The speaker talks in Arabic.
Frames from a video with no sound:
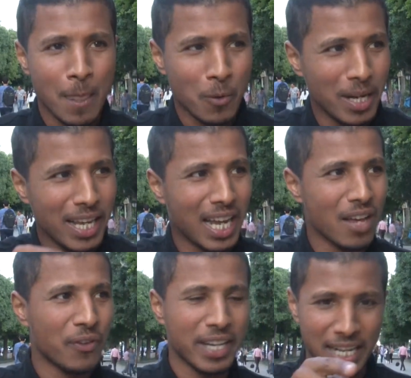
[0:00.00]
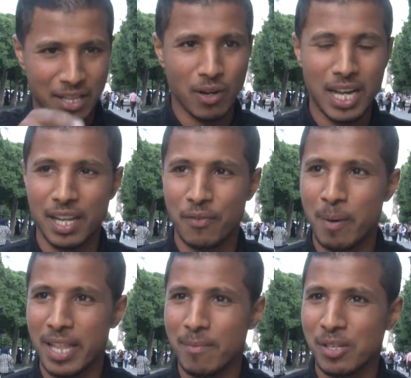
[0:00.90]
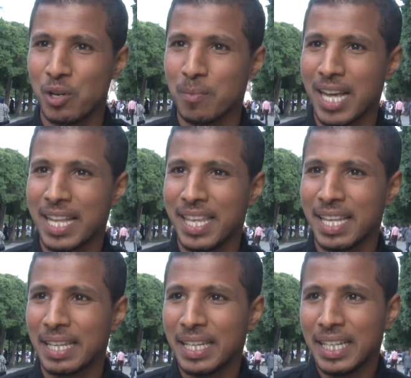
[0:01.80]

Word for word: وبالله على فكره توا خاطر في برنامجكم تعديت